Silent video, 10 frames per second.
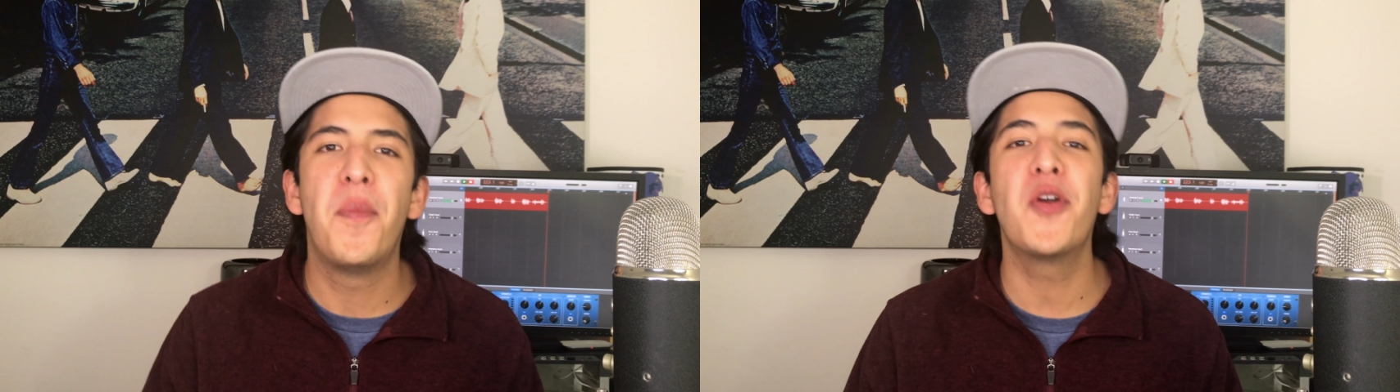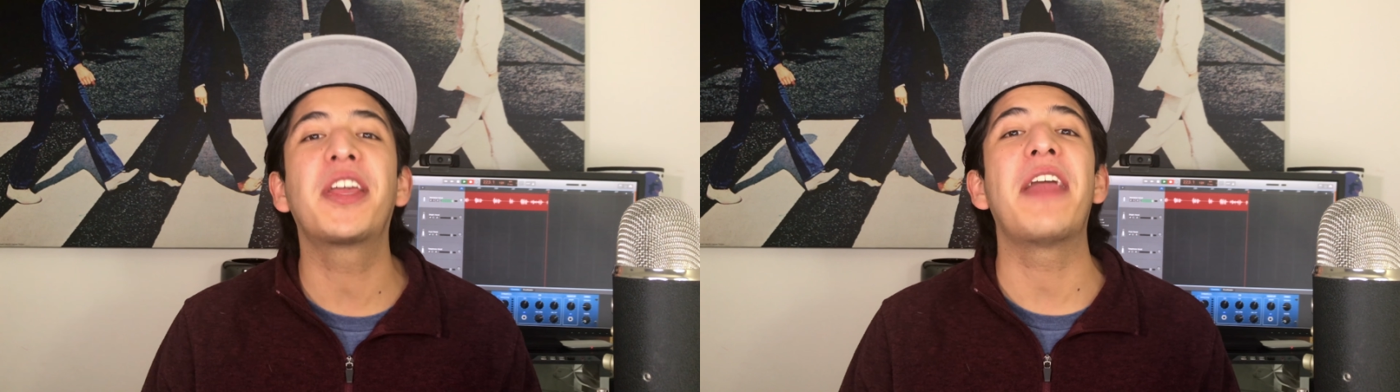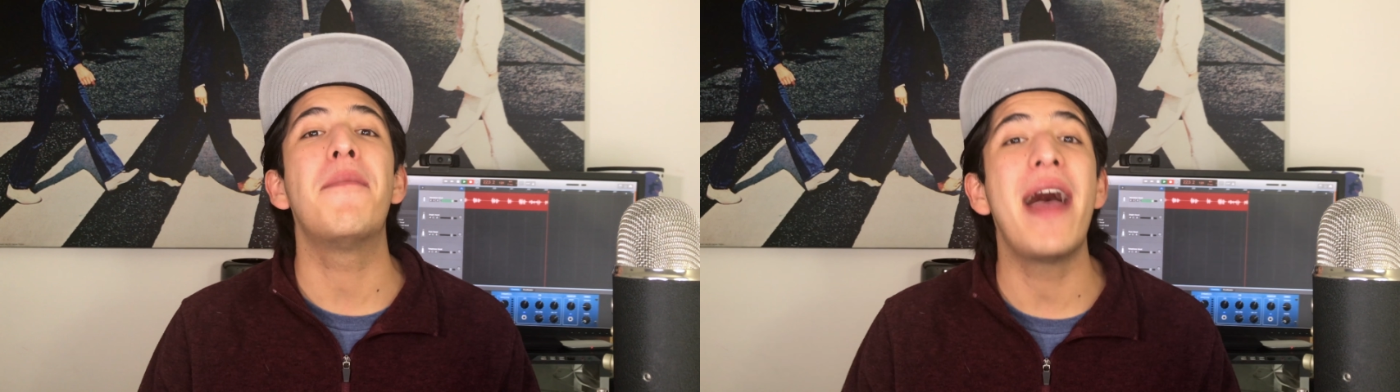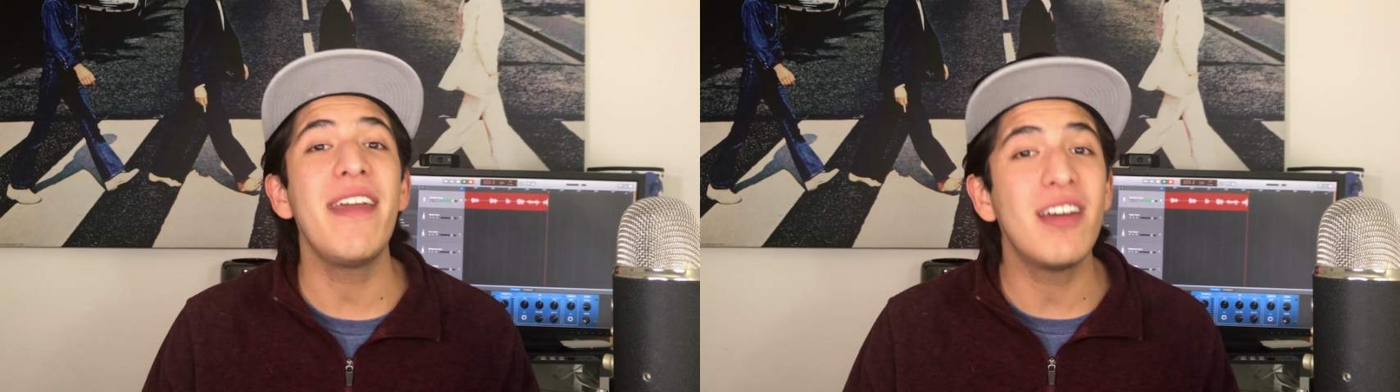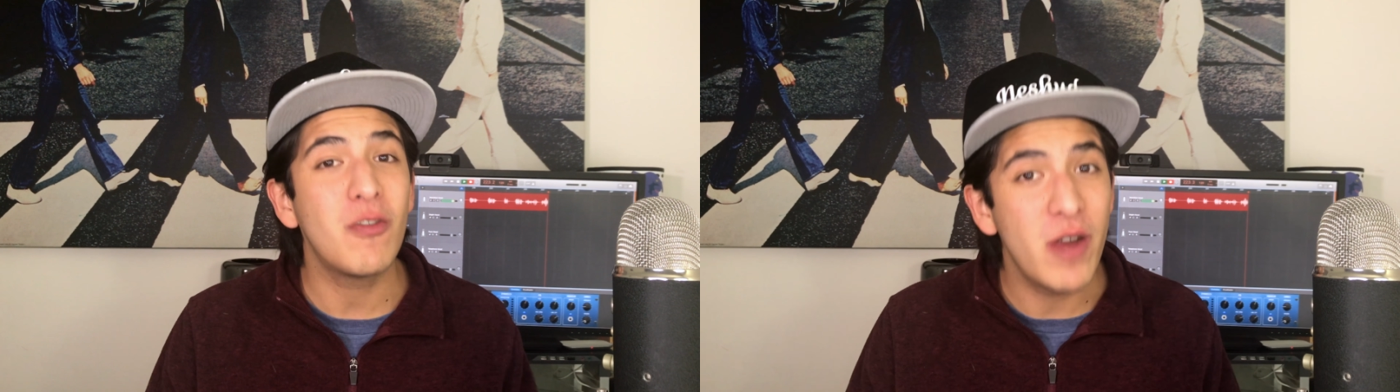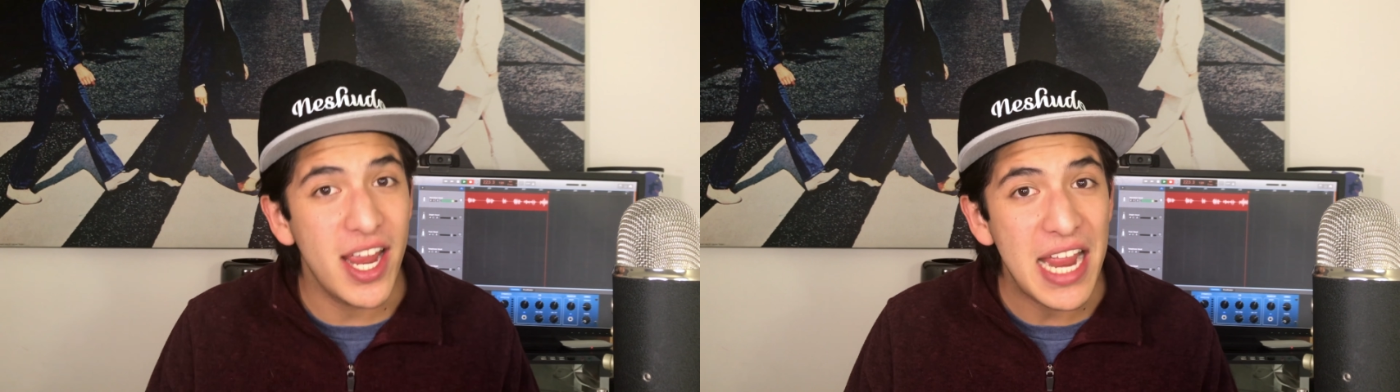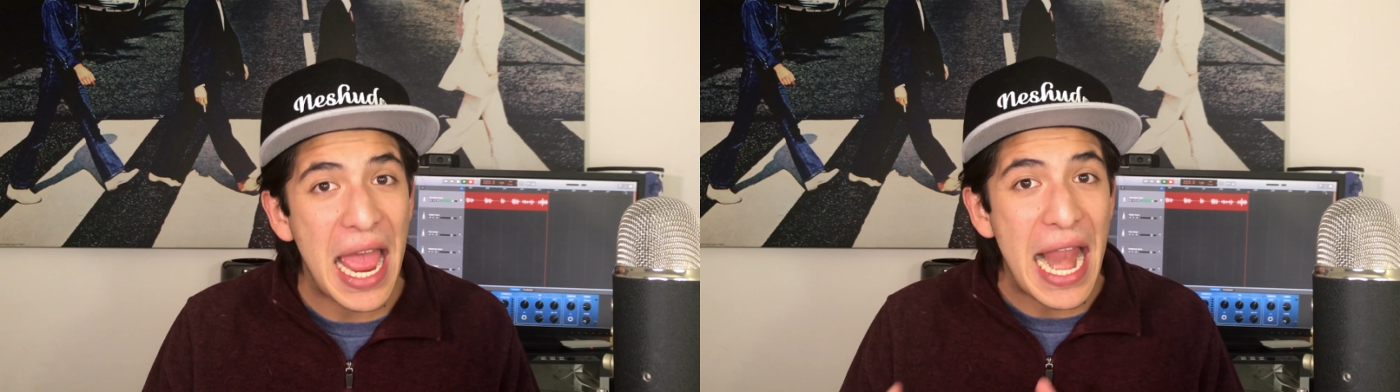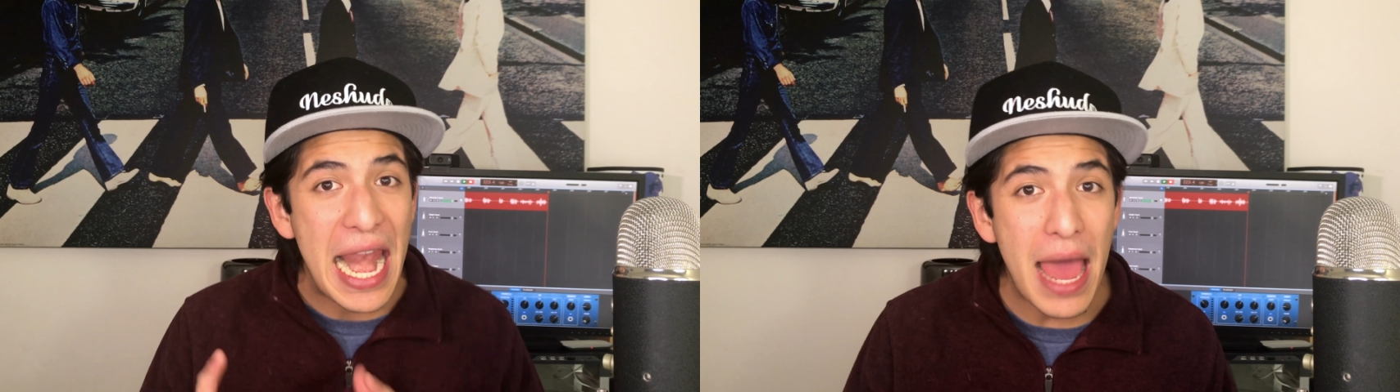Porque, by the way,
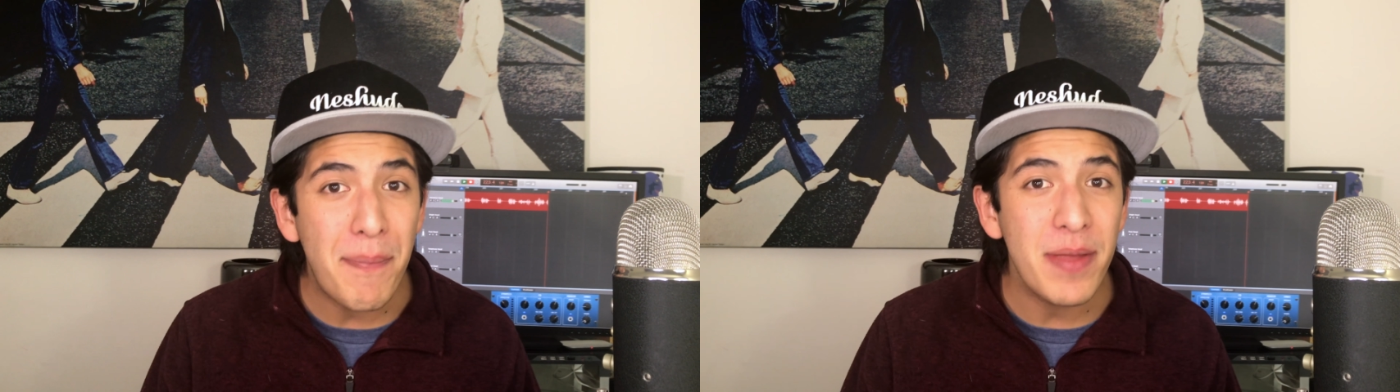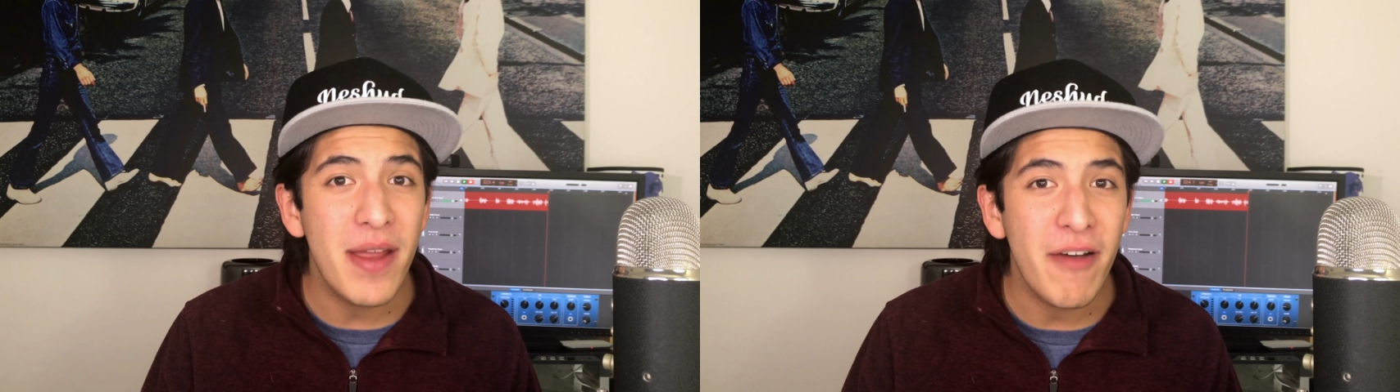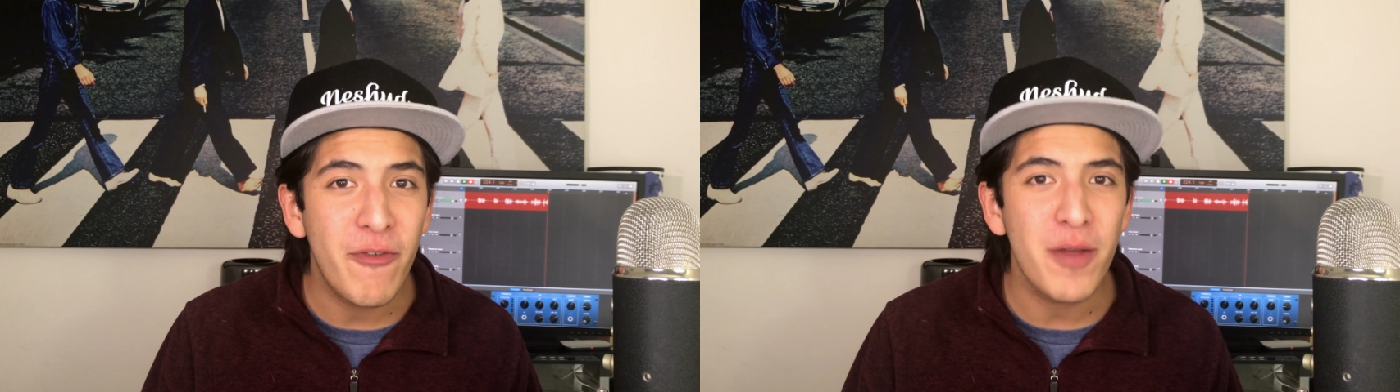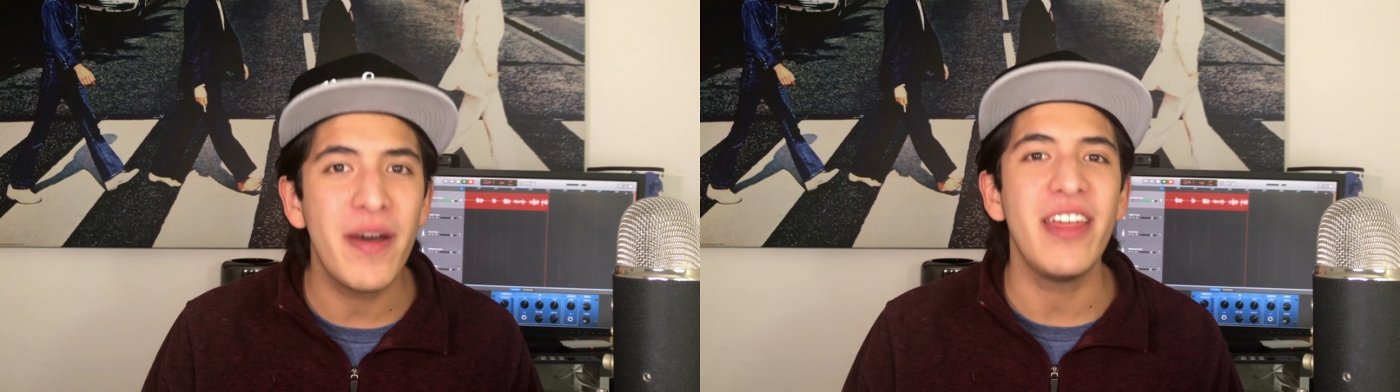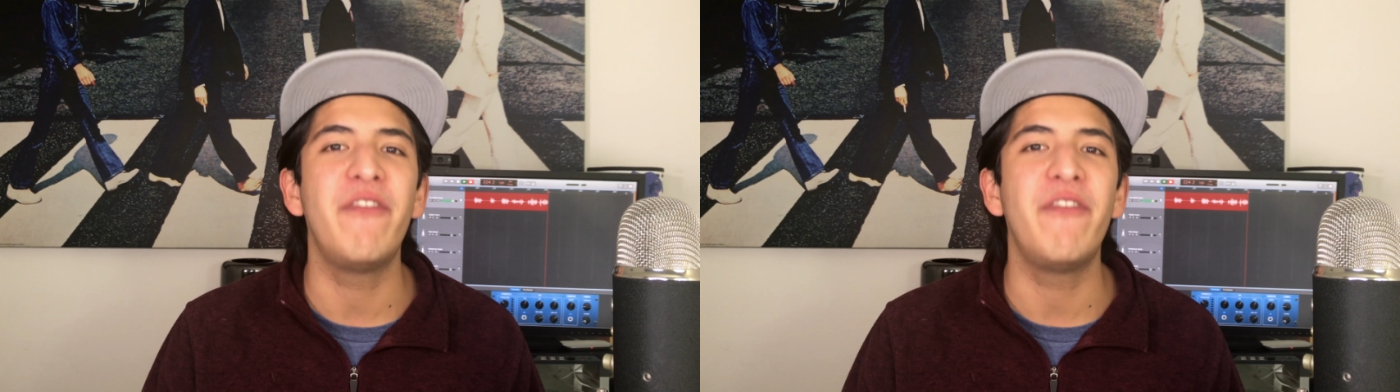la primera forma